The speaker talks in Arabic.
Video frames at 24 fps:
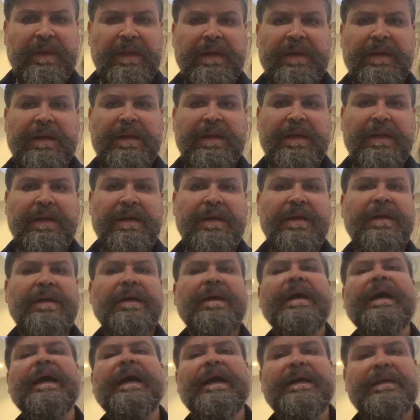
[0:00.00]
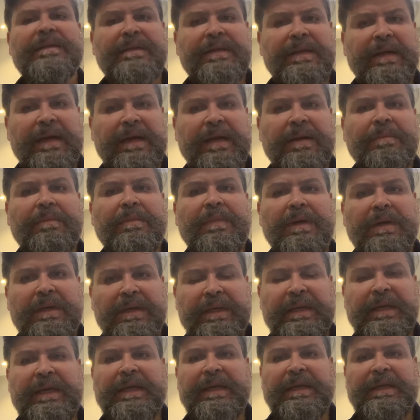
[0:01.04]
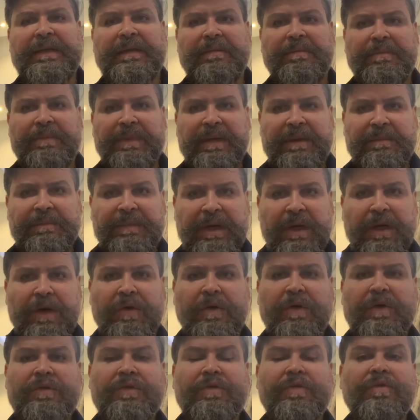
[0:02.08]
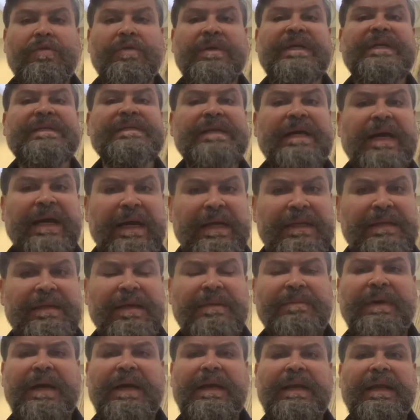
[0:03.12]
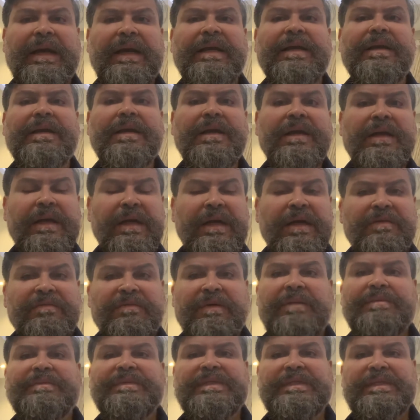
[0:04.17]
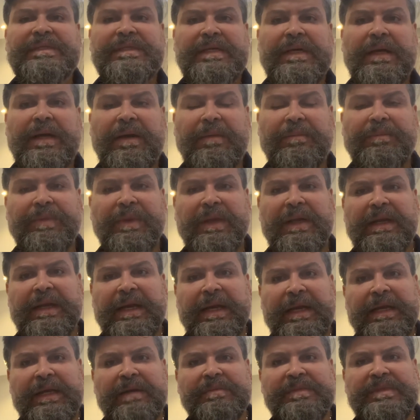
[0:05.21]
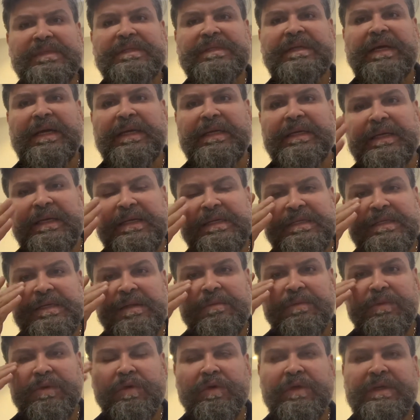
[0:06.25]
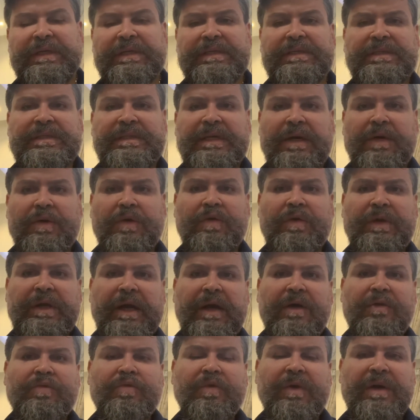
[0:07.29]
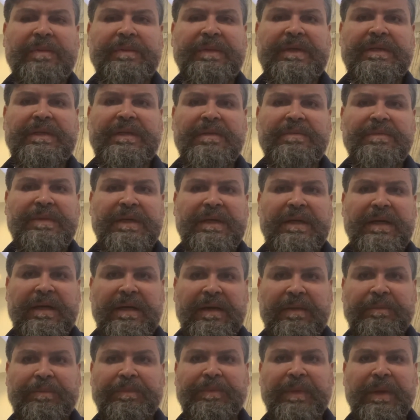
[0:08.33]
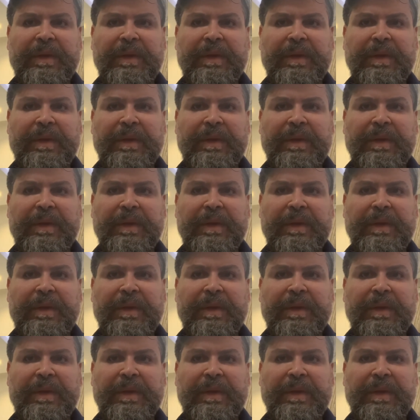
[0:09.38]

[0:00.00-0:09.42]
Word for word: آه، هدام يعني بيحرق دهون اذا اخذتها مع الاكل فبتنصح لهيك بننصح الناس اللي بدهم ينصحوا ياخذوا خميره البيره